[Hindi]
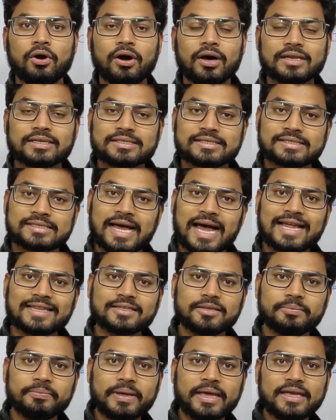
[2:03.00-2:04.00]
और
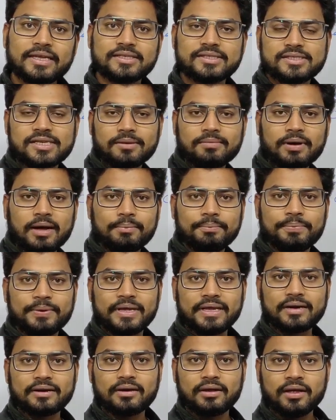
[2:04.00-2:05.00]
साथ में जब हम
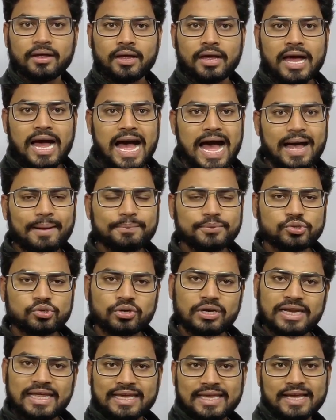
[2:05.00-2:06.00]
फिर आप
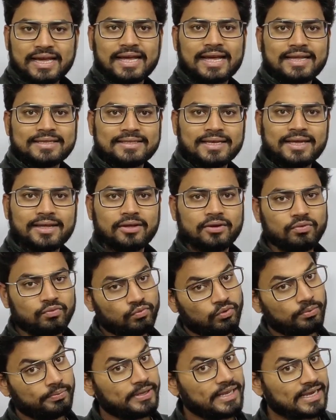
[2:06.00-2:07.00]
जो लेके गए थे
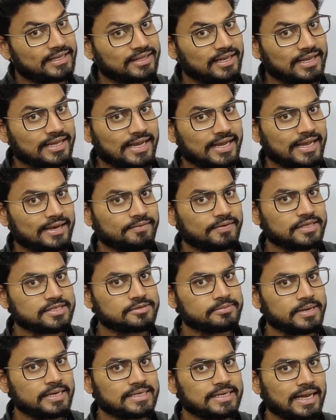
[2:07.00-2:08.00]
वो भी एक तरीके का
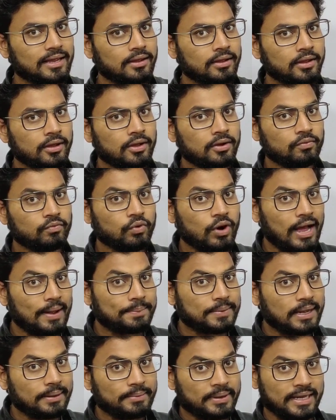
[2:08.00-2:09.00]
इन्वेस्टमेंट है वो
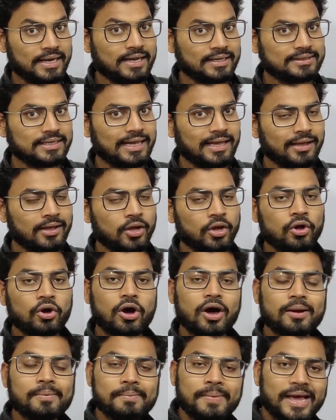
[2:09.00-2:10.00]
आपका मेहनत है
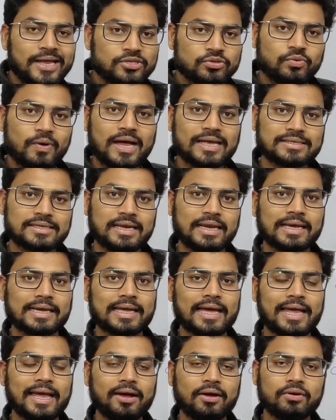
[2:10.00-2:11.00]
और मैं जो वहाँ से
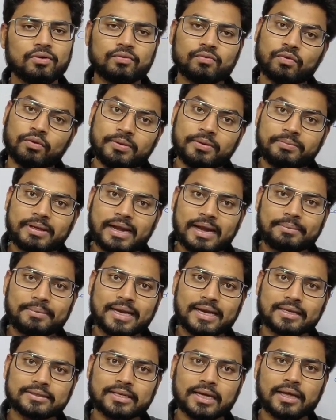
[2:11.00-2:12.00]
लेके आया वो भी मेरा
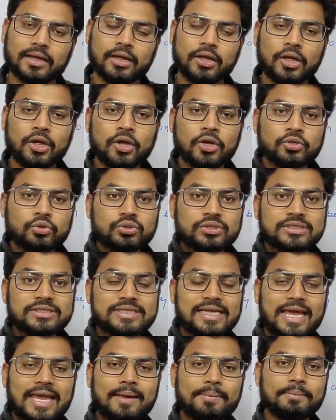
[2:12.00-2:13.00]
मेहनत है तो
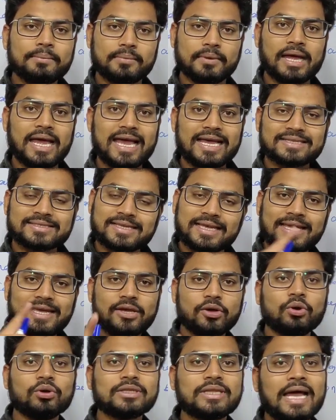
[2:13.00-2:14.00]
सेम ऐसे
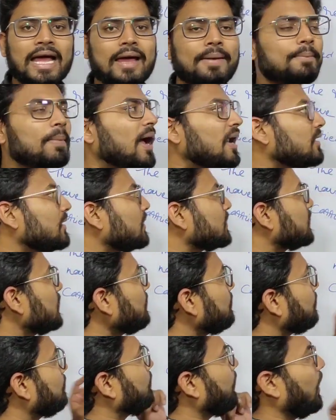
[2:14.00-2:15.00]
ही होता है
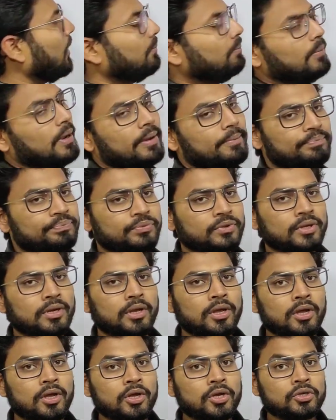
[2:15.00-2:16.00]
पार्टनरशिप फर्म में
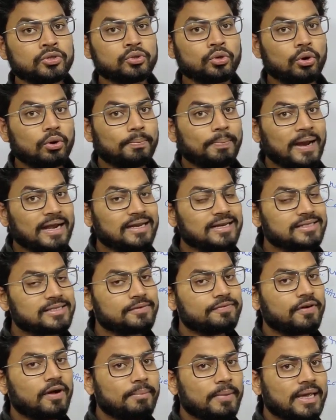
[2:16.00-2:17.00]
तो
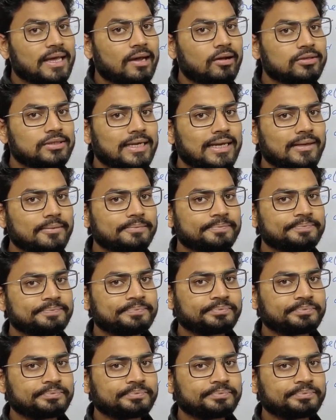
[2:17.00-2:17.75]
पार्टनरशिप फर्म में क्या होता है